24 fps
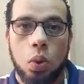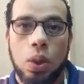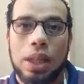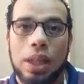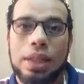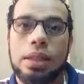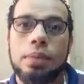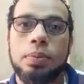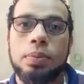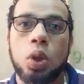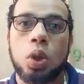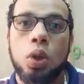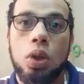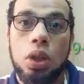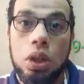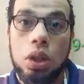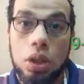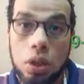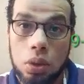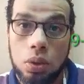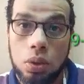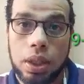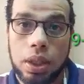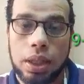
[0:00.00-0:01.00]
ولازم تقول
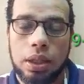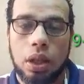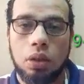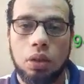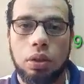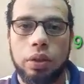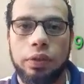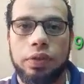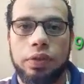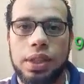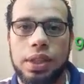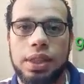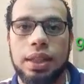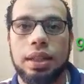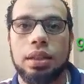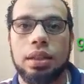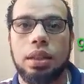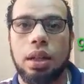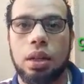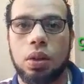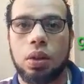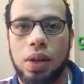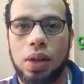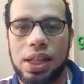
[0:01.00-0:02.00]
لي يو كده هو في
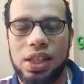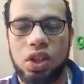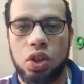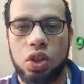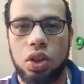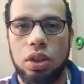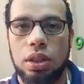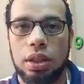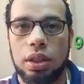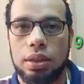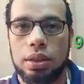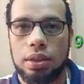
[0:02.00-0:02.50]
صيغه الكويستشن